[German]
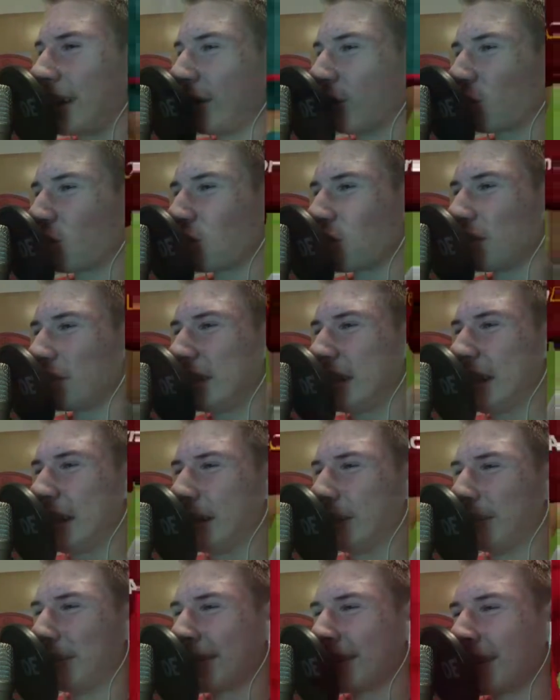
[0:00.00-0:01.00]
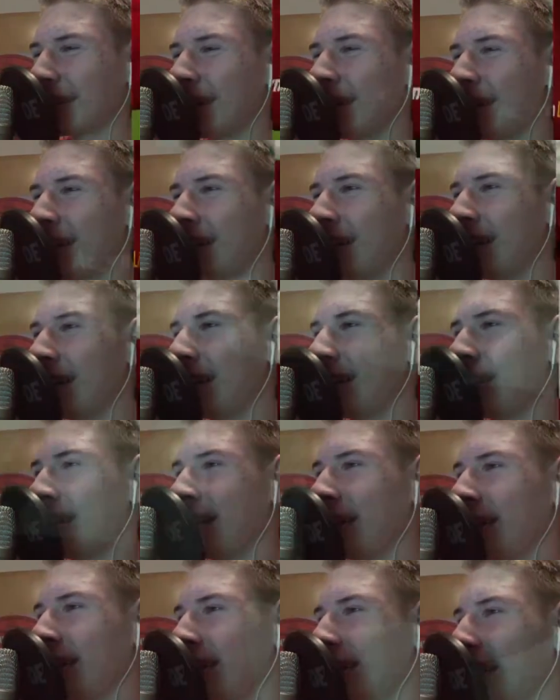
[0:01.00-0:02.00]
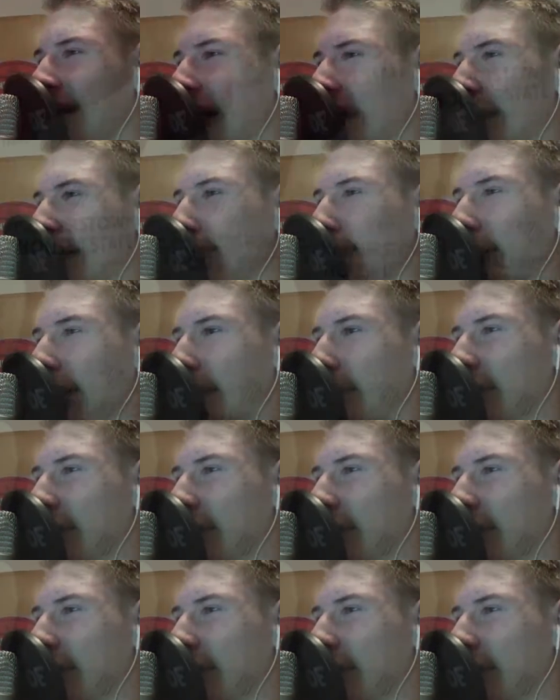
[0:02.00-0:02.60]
luschen Teams. Ja, ich bin